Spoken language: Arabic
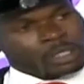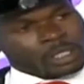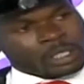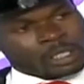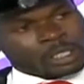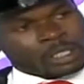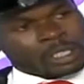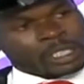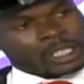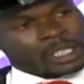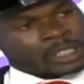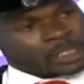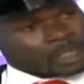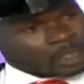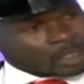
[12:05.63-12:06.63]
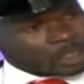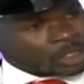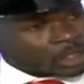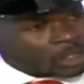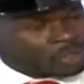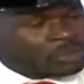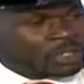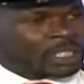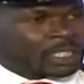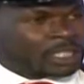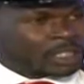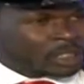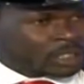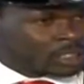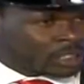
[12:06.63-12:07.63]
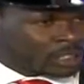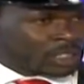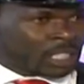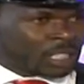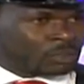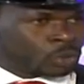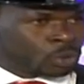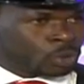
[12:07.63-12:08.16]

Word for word: آه الناس تقدر تثق فيك الناس تقدر تعرف